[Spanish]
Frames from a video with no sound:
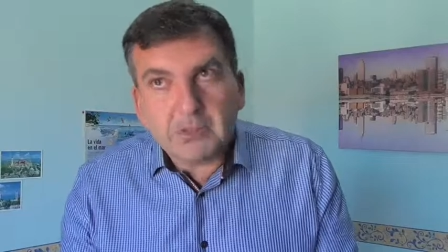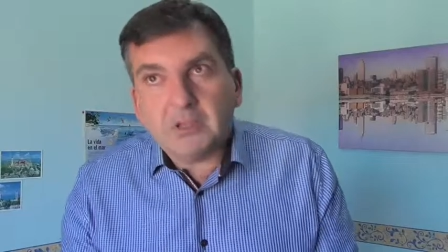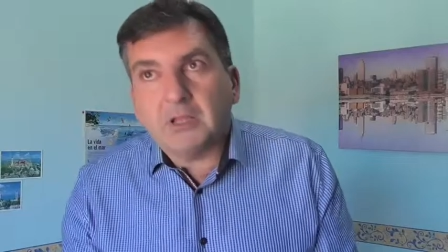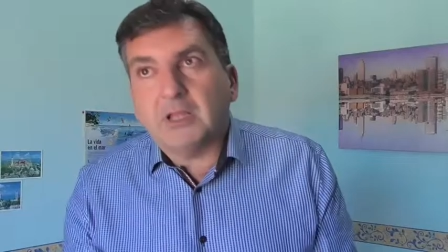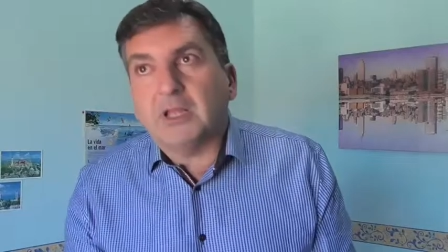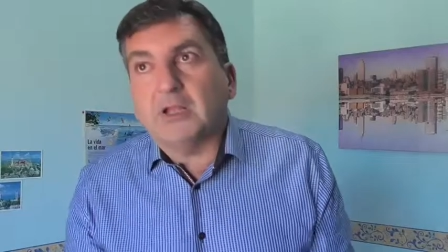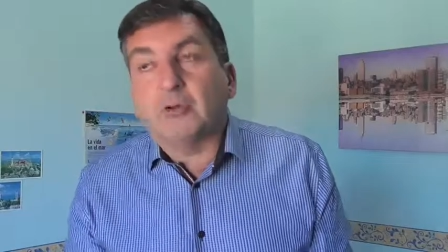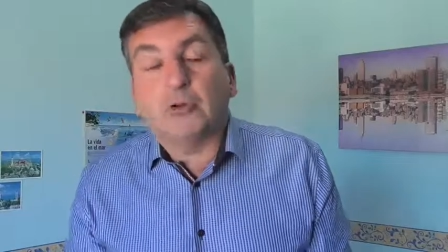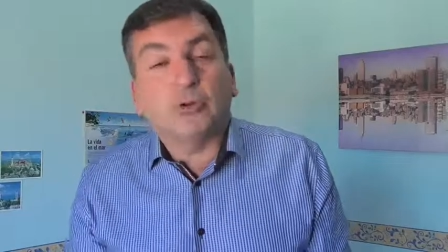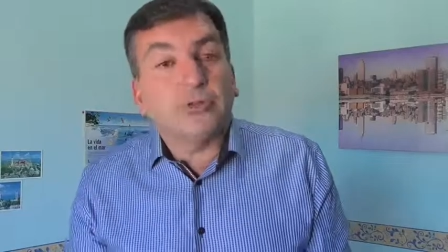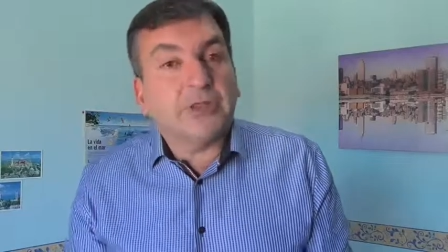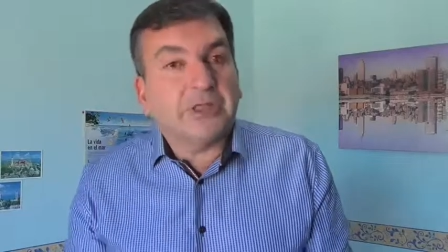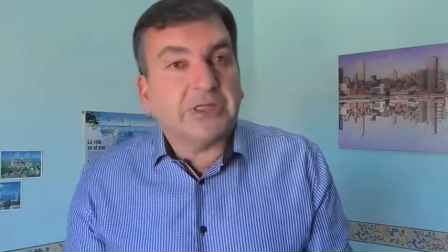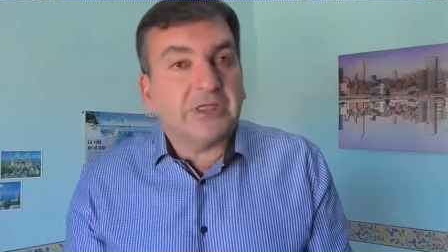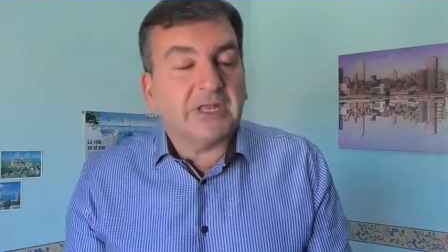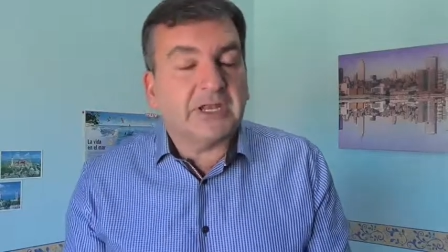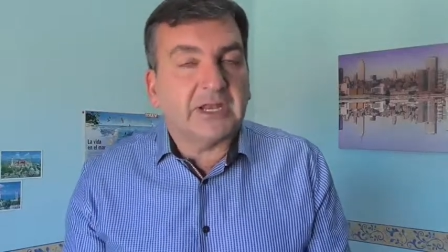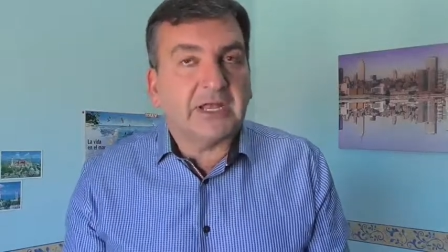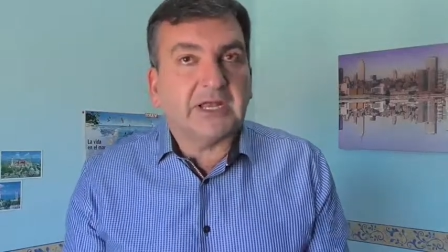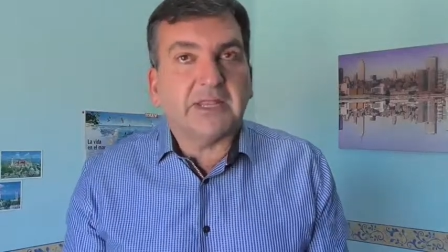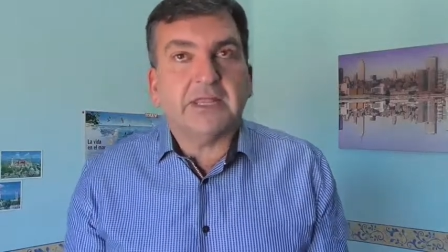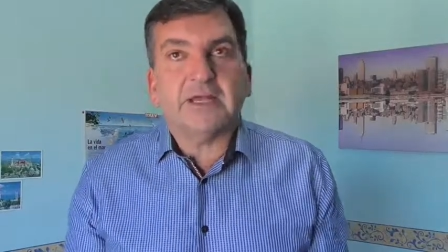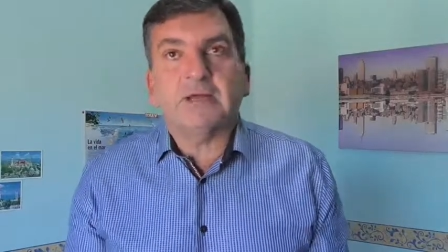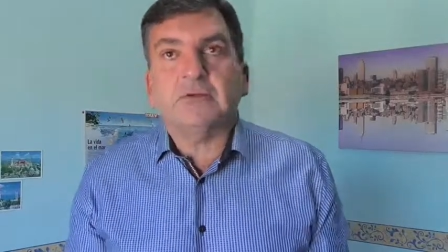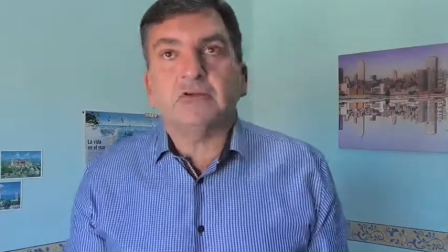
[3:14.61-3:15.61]
que no dice
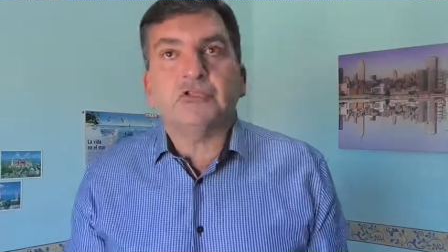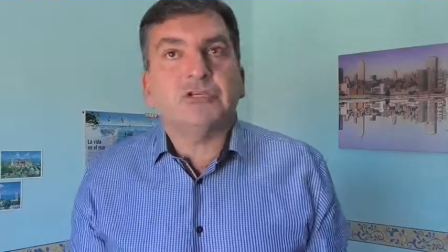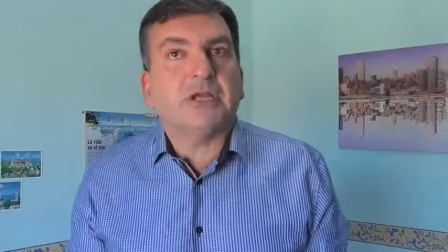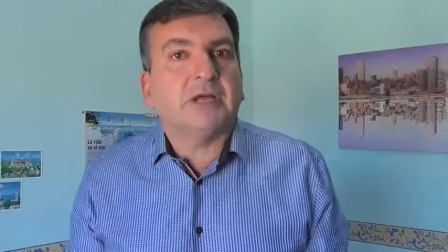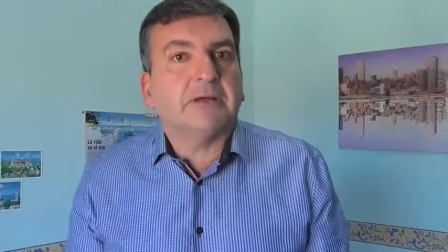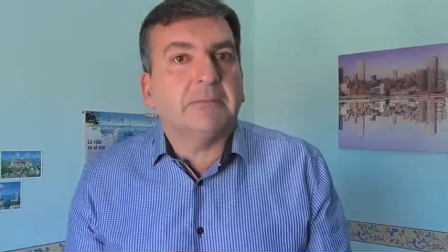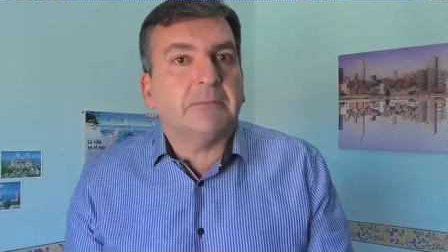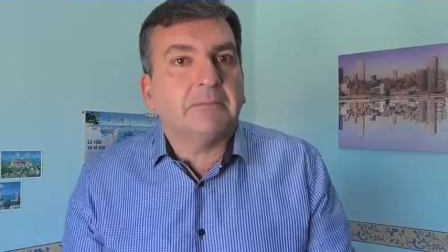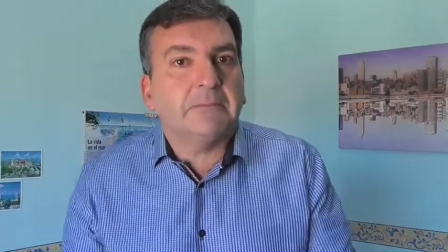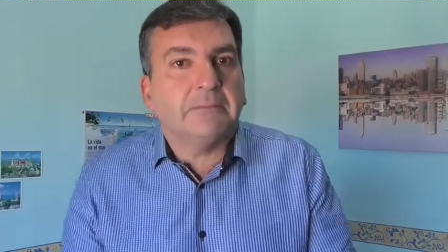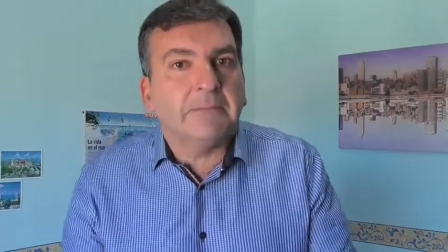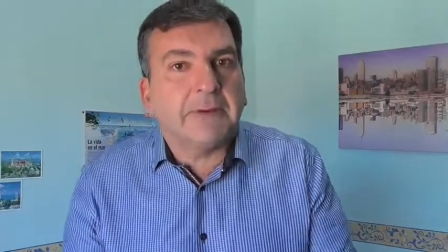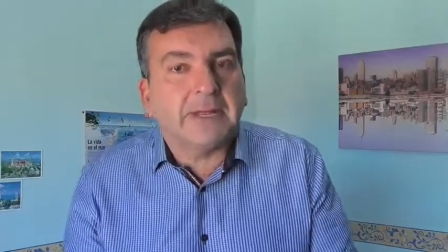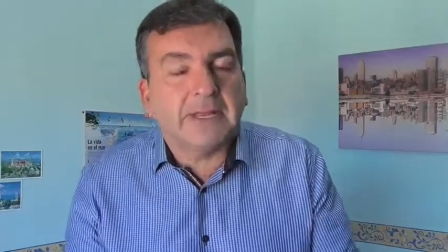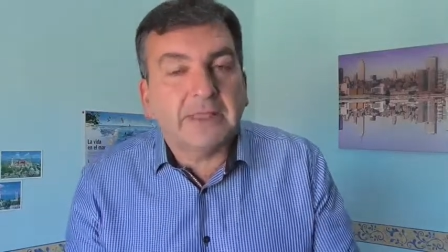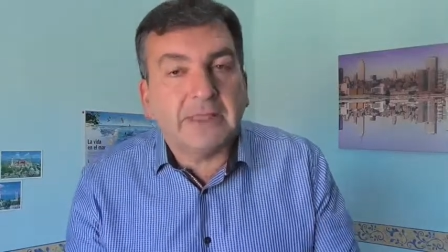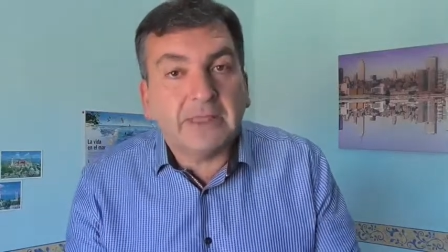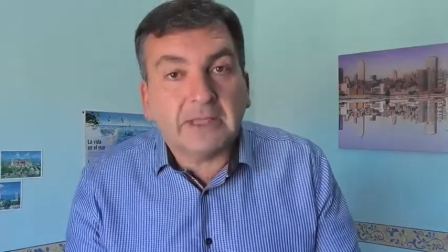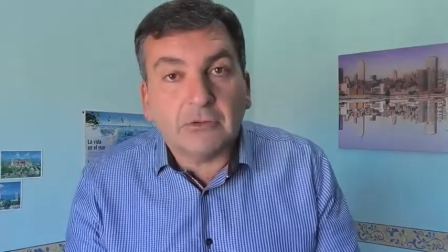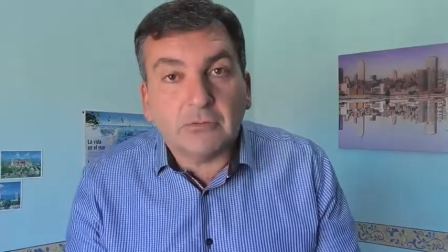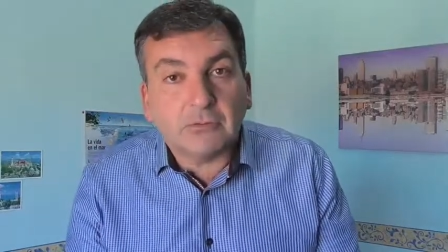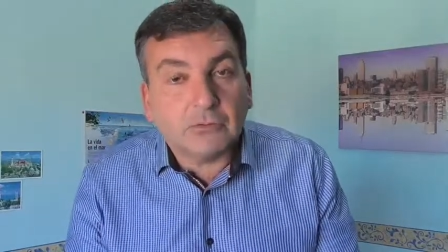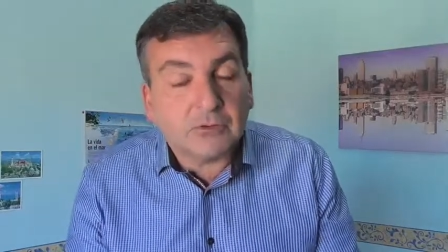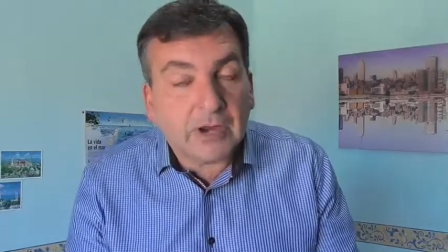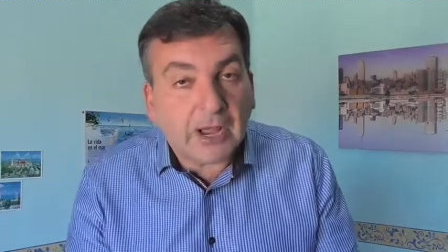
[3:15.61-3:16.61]
nada, o sea,
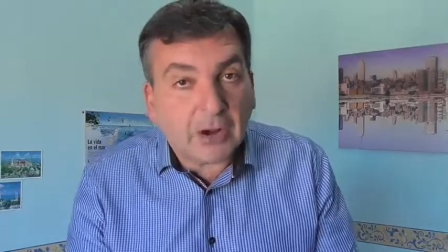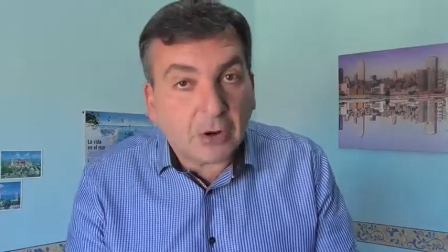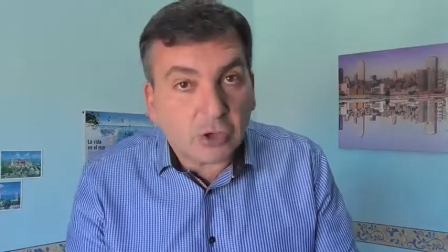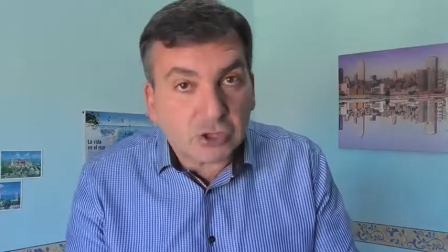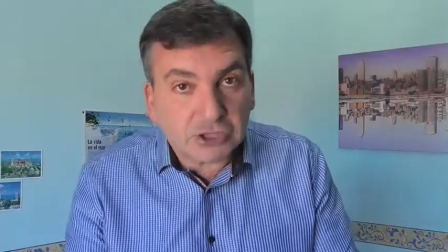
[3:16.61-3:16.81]
parece una